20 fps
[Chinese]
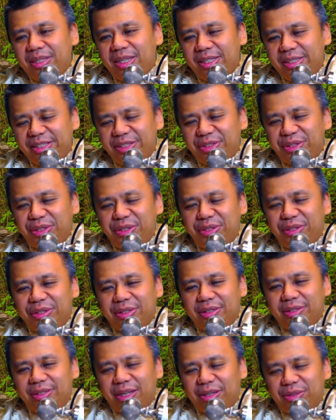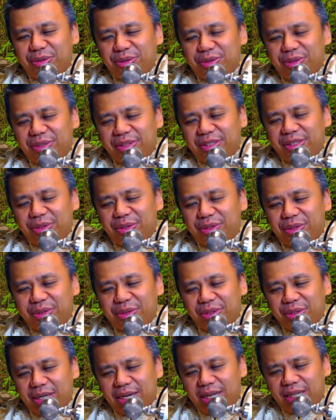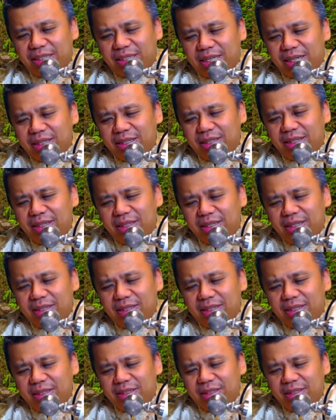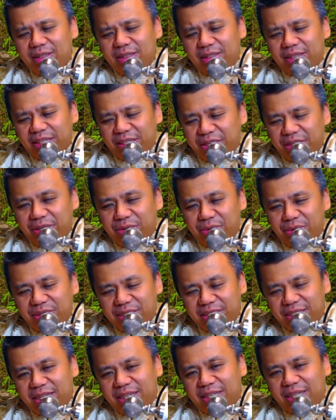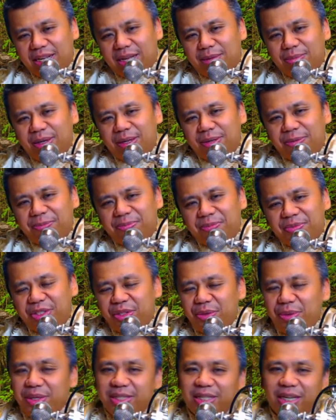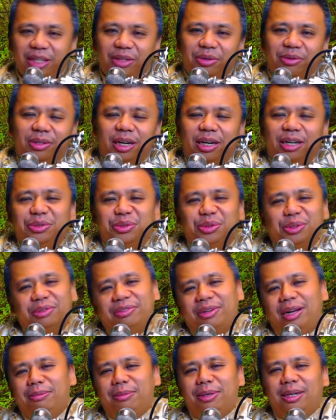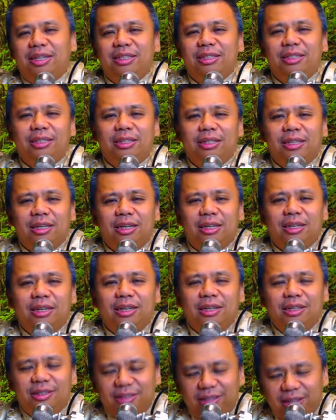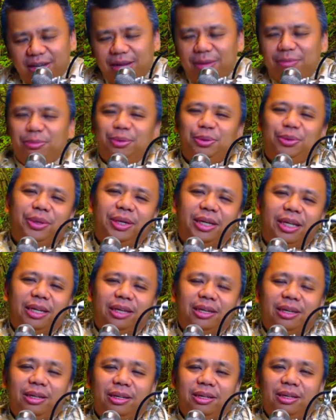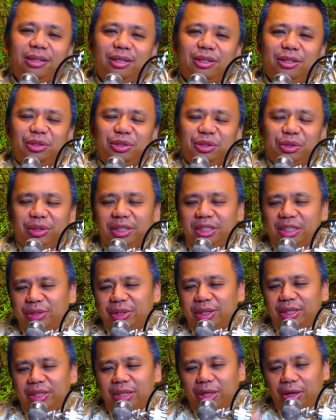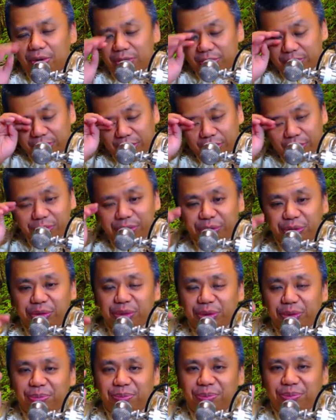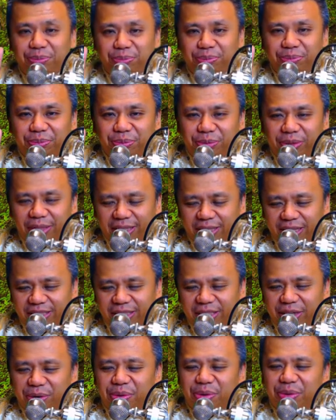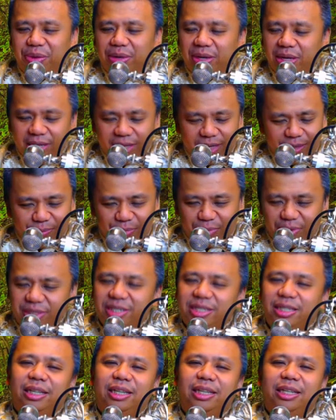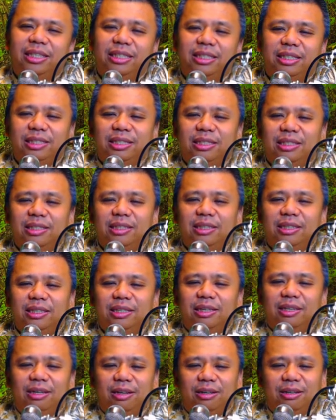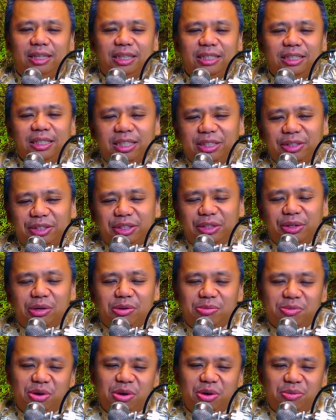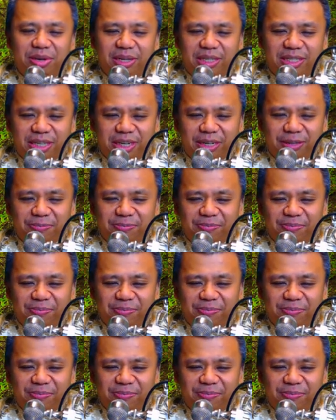世尊他说，世尊就会跟他讲，您会称赞他吗？世尊会赞同他的做法吗？当然不会。然后世尊到后后续就跟他教育，不是这个意思。哦，那这个有机会我们后面讲。